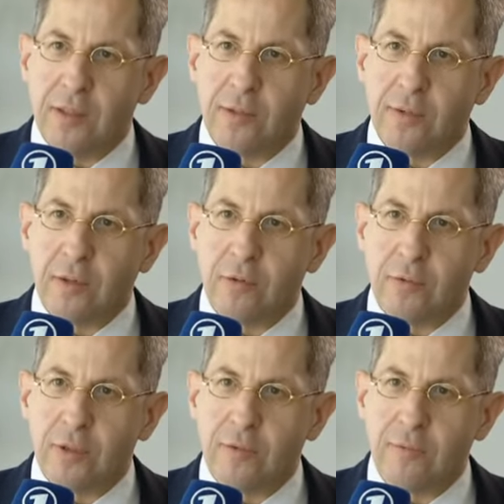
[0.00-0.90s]
dass auch
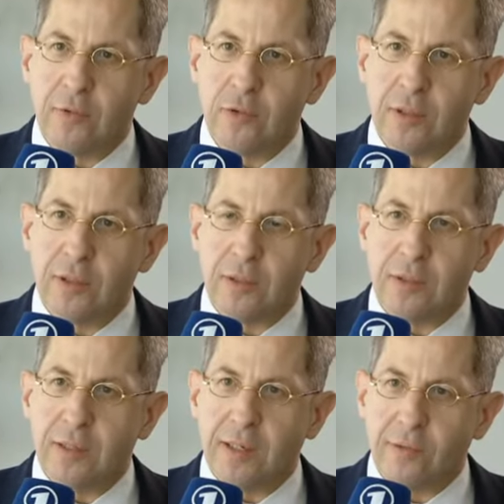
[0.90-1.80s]
unter den Flüchtlingen
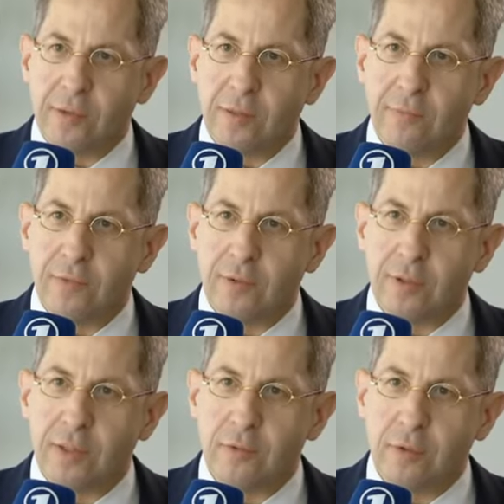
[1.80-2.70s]
IS-Kämpfer
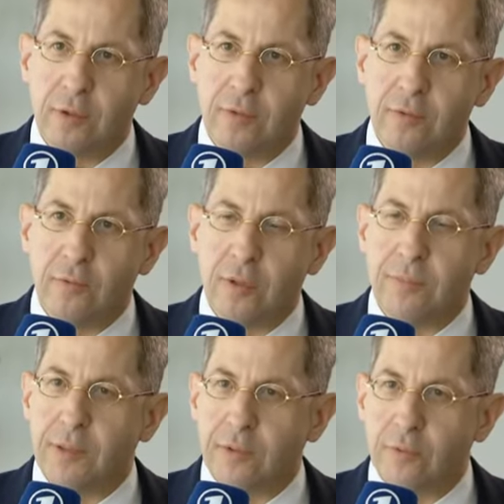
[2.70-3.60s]
sein könnten oder
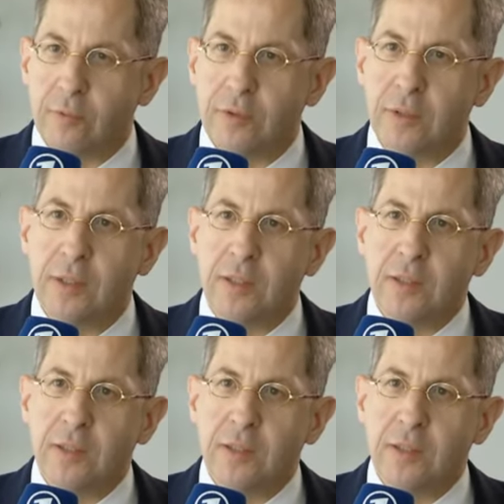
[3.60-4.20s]
Personen,